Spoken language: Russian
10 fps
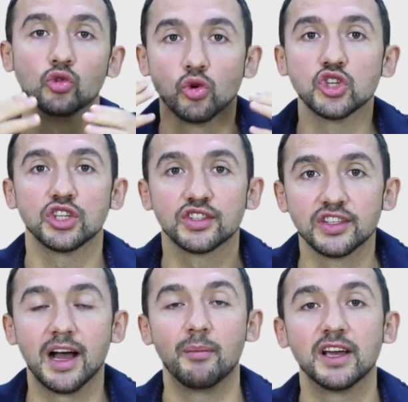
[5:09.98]
То же
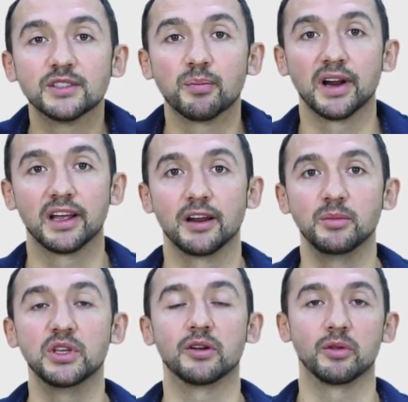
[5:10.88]
самое с
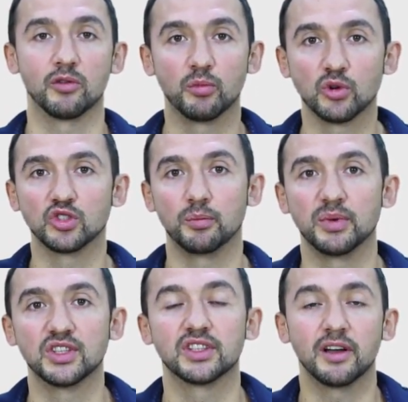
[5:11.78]
программированием. Вот просто
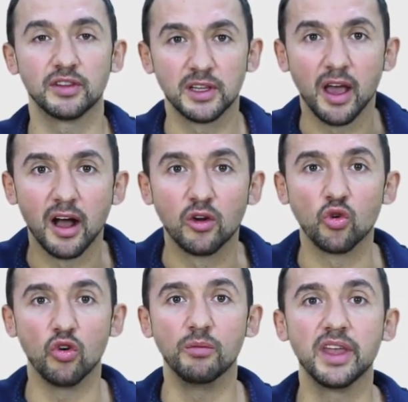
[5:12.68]
представьте
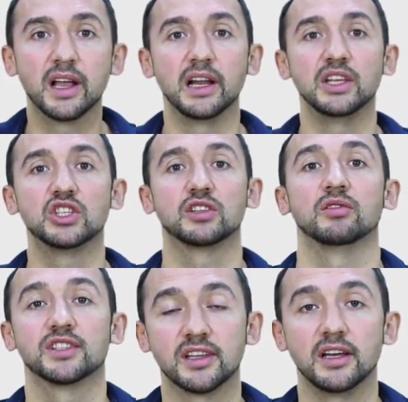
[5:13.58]
огромное
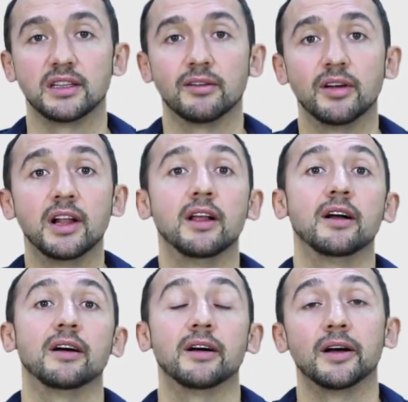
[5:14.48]
количество сайтов.
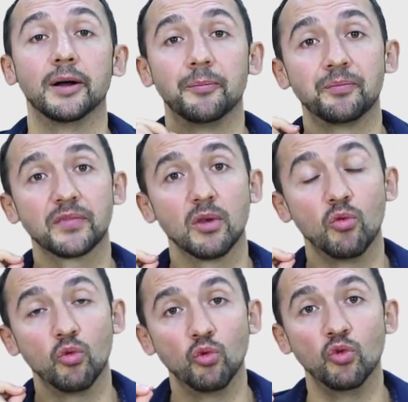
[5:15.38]
Э,
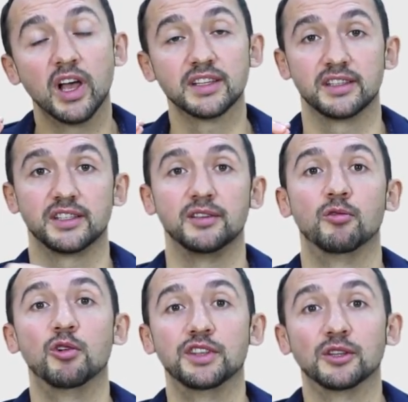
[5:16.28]
у нас
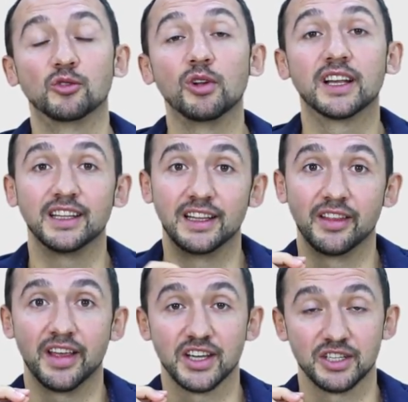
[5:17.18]
сегодня только
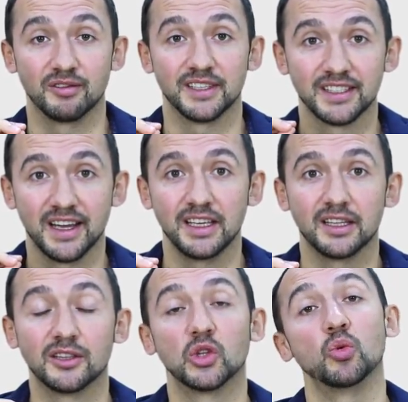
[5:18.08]
для нашего
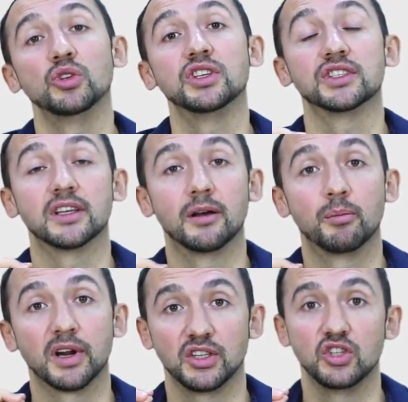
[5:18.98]
сайта трудится
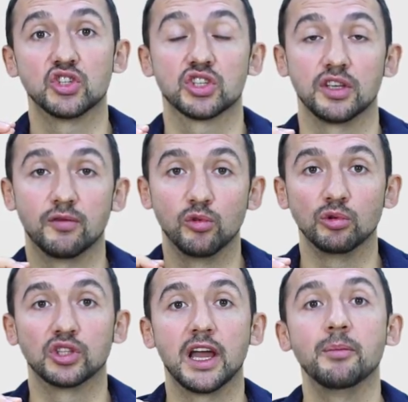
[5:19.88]
практически
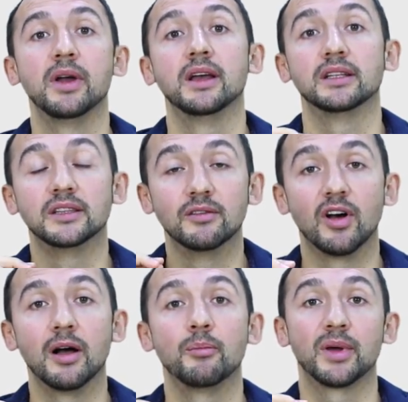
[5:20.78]
full time
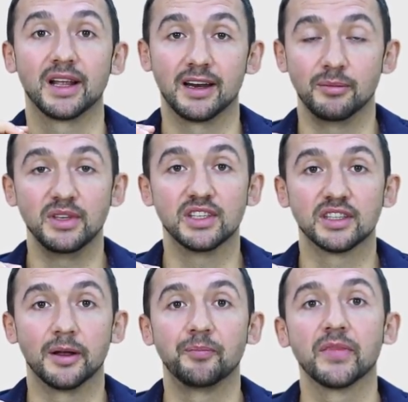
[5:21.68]
два
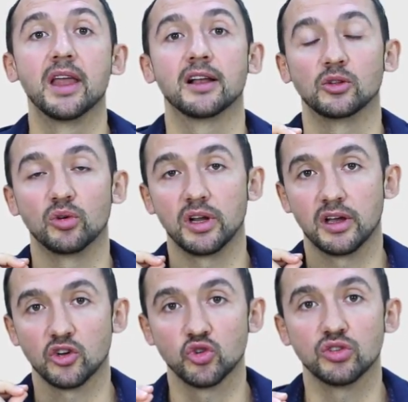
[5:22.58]
программиста, которые
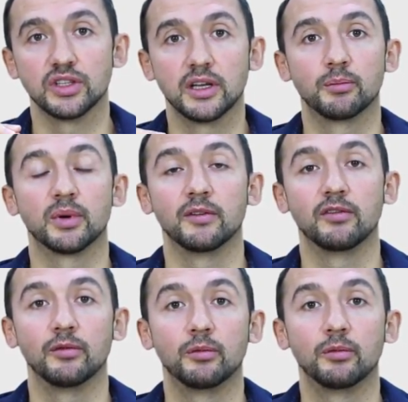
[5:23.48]
хорошо знают про